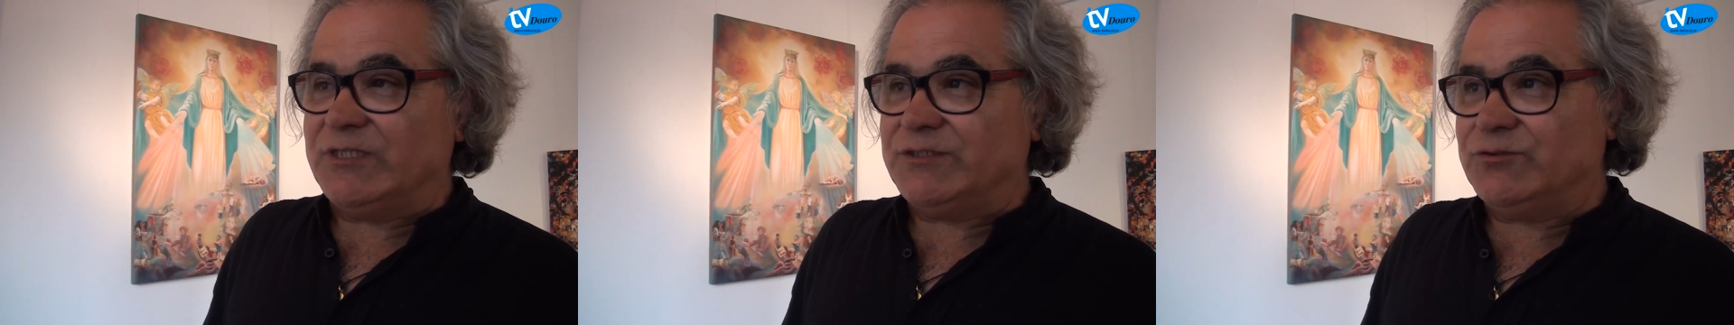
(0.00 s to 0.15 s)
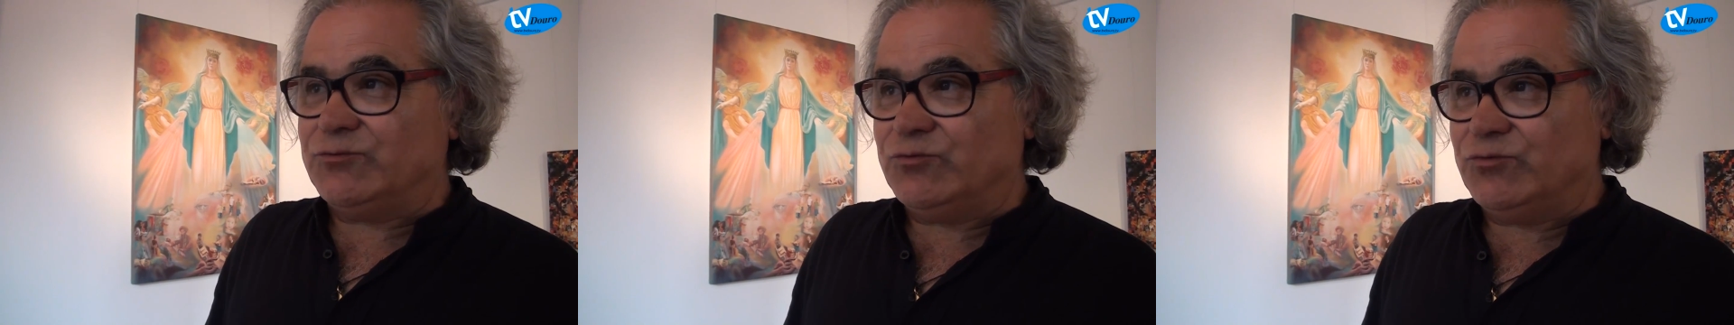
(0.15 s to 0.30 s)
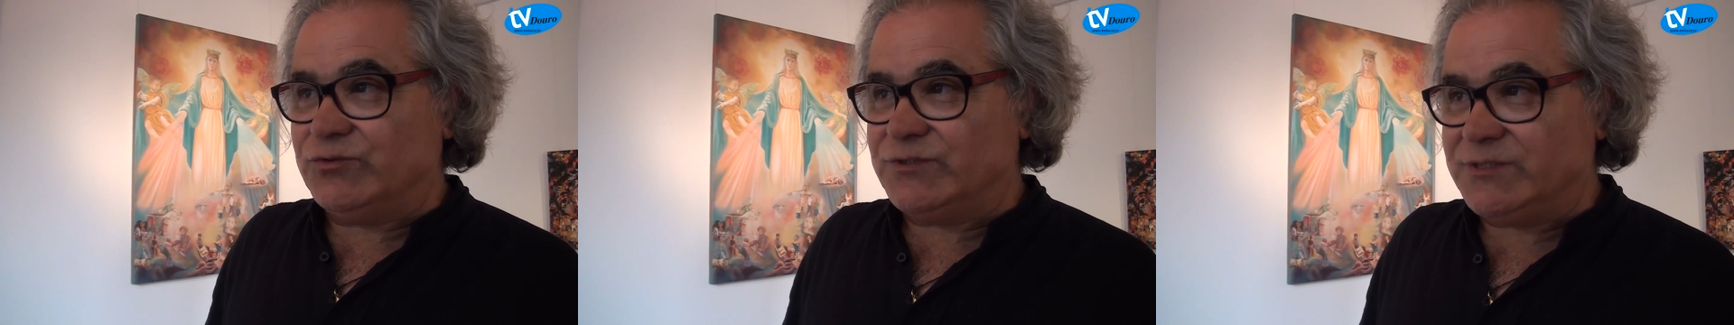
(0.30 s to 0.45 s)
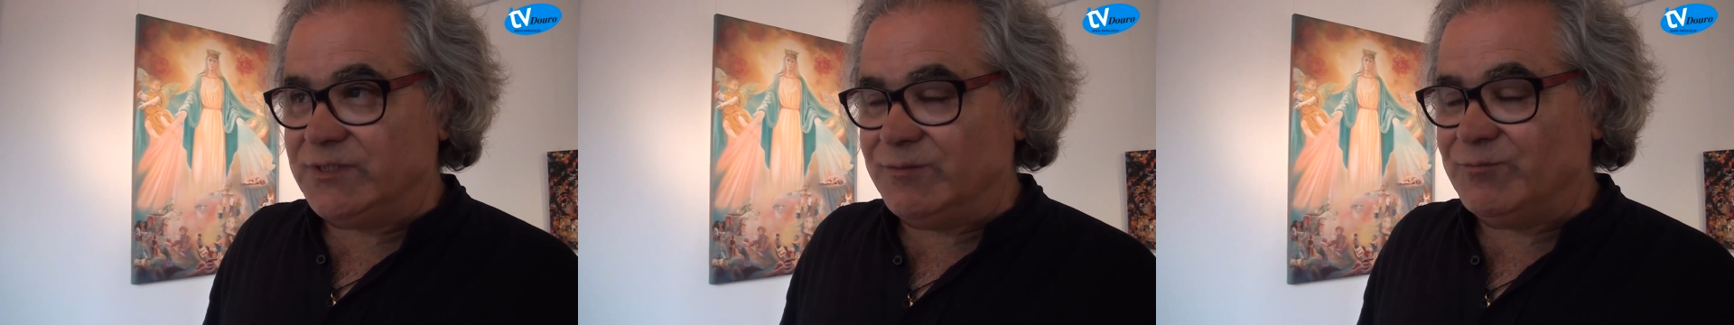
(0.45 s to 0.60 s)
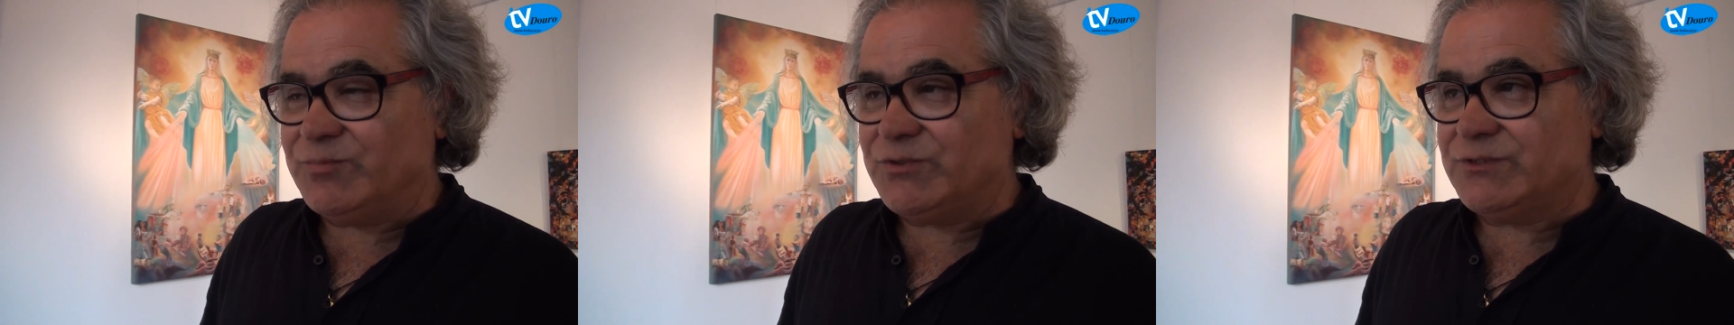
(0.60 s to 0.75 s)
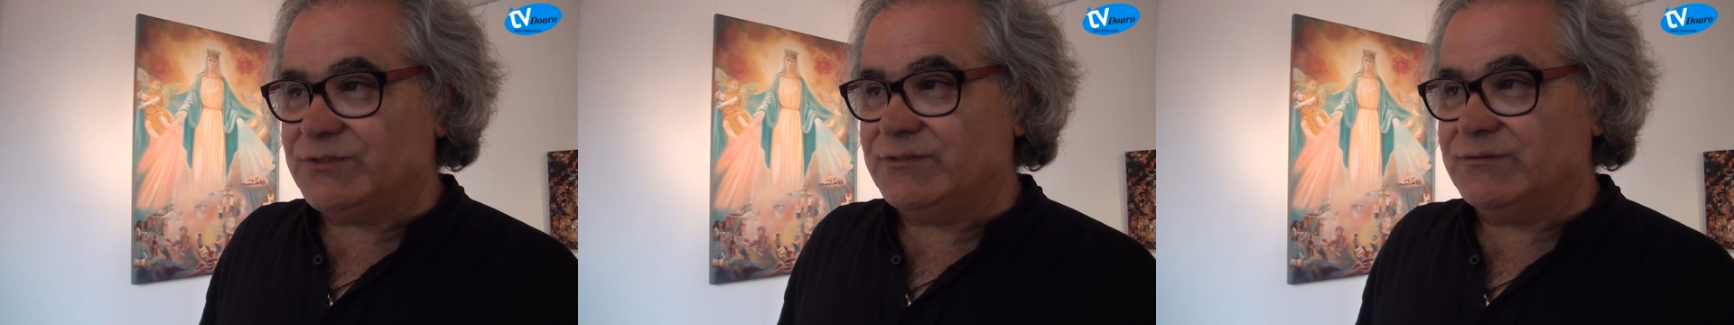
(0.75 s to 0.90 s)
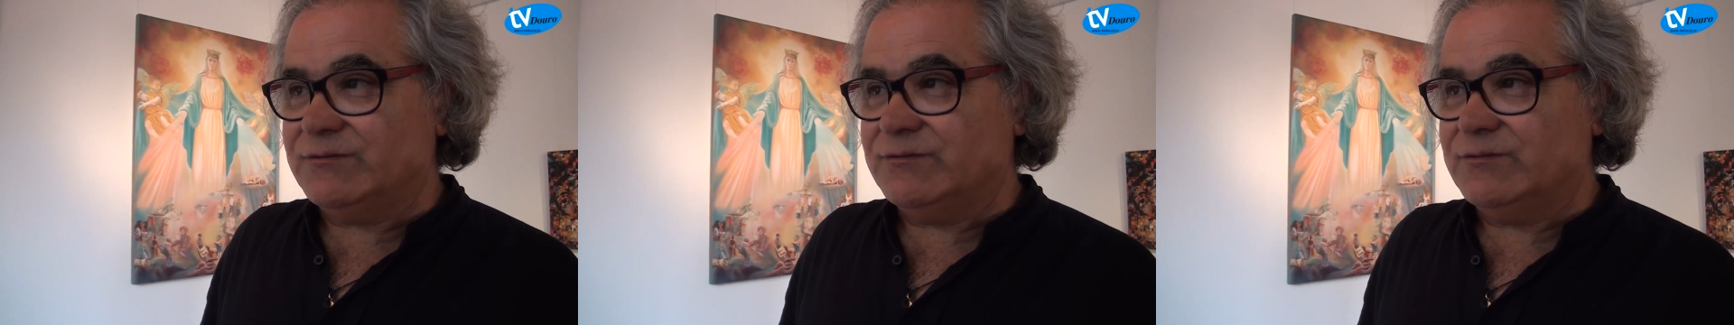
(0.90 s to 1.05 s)
atitude
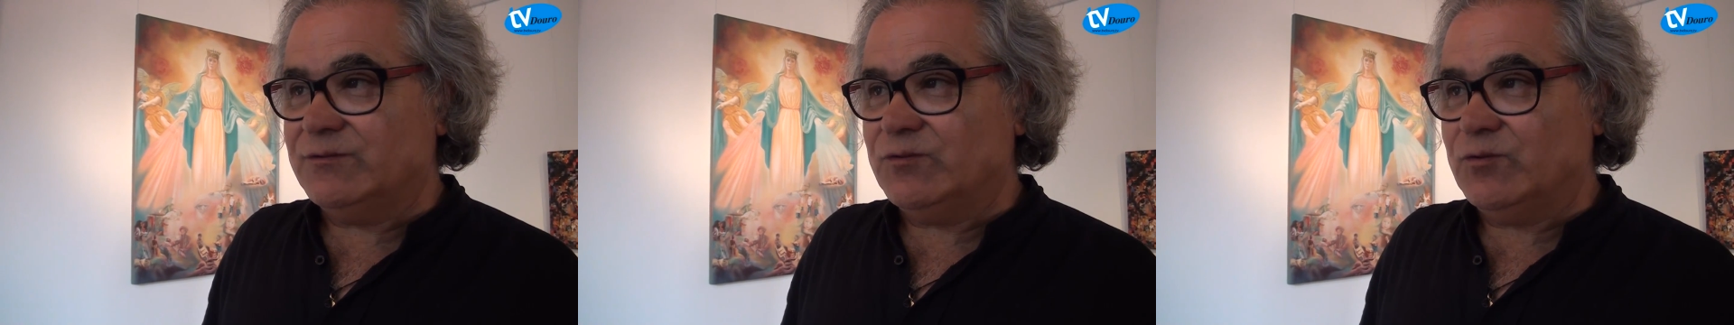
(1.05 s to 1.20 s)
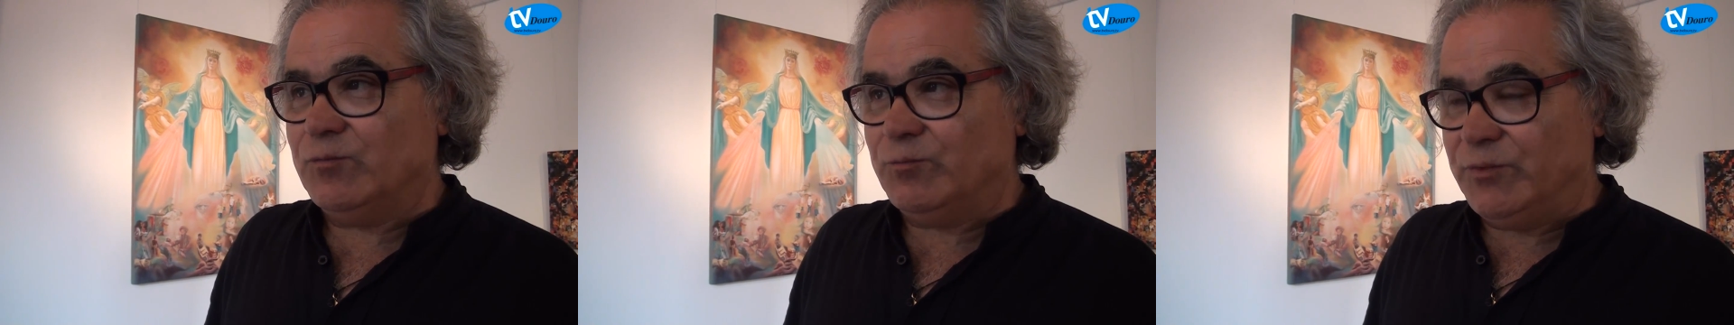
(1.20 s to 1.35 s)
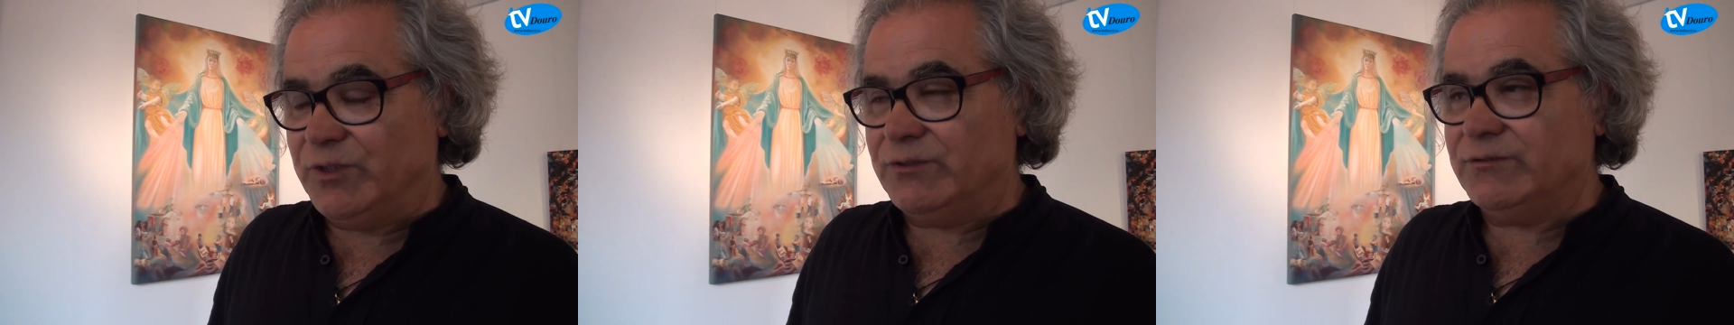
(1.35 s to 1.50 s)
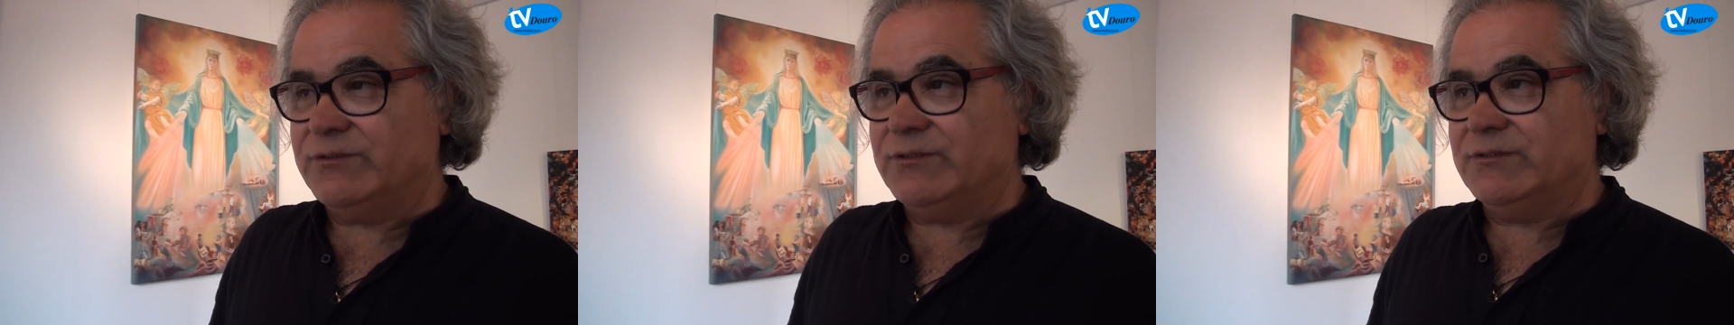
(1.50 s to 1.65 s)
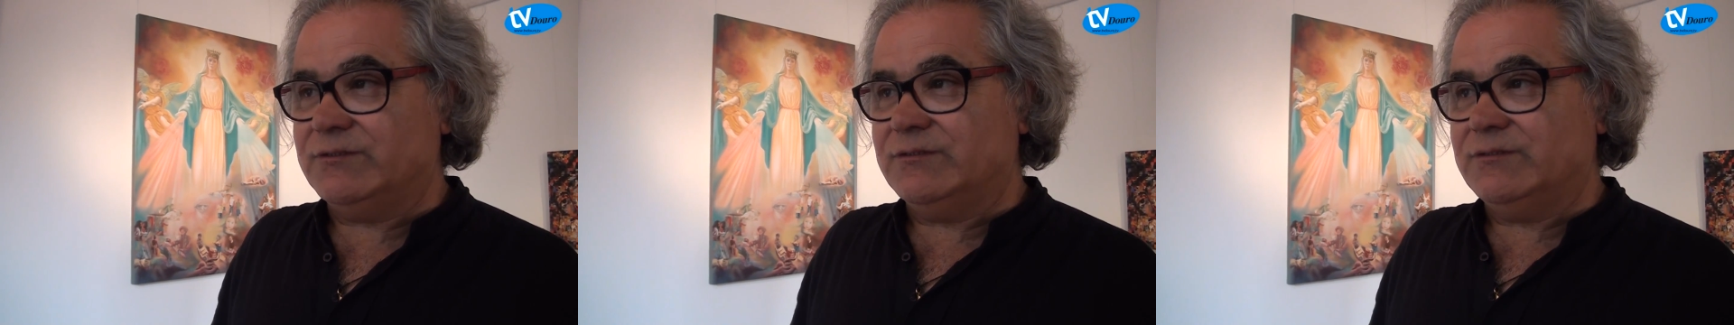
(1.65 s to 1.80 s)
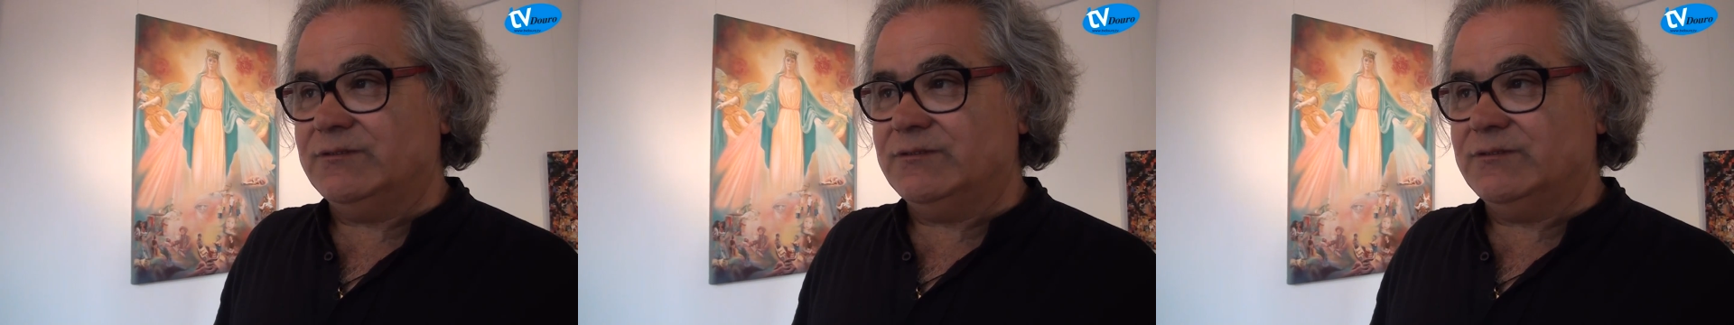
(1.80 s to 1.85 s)
simples, humilde,